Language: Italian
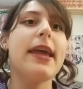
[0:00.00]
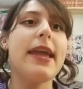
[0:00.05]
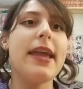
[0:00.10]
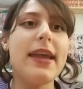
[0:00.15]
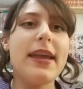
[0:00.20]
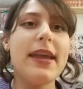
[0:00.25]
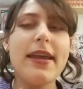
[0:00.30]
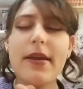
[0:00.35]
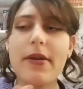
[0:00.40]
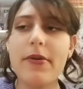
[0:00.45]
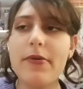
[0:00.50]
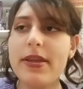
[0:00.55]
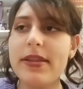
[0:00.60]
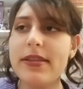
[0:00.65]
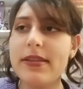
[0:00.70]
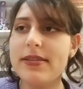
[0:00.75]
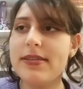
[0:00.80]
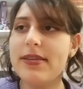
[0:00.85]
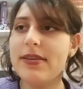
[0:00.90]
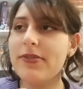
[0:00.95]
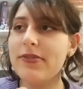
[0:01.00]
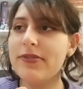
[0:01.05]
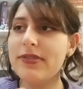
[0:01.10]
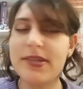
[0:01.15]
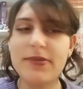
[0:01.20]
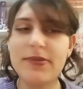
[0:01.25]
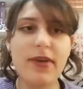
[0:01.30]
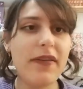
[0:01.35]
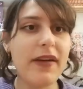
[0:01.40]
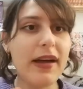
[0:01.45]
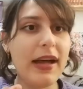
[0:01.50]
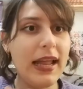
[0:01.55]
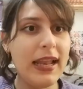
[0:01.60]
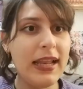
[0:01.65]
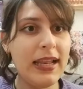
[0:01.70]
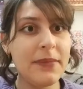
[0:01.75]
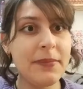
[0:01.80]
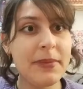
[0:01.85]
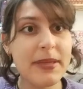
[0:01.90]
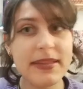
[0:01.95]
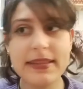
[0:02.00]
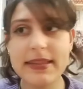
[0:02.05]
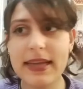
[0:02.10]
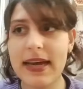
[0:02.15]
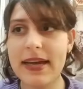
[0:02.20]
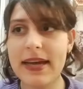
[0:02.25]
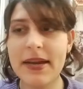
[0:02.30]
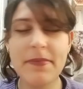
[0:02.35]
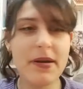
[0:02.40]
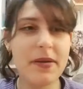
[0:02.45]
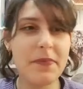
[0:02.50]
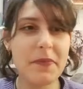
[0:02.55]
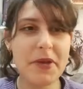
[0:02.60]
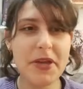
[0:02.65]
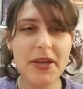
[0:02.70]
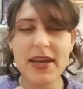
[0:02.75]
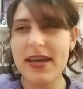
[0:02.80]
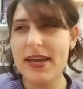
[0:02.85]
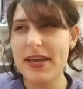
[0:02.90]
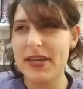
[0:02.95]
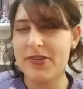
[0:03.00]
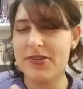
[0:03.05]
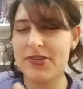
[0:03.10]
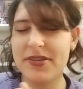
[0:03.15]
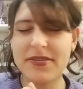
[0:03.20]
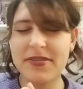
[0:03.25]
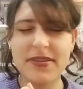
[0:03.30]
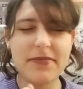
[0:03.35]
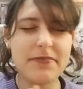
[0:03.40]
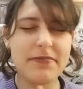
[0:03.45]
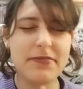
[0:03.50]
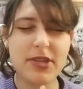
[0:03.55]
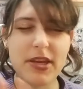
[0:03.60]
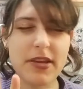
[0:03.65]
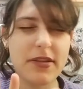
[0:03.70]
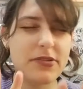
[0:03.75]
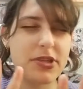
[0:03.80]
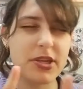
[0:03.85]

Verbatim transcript: e, e quindi si continuava a lamentare, ma poi certe, cioè,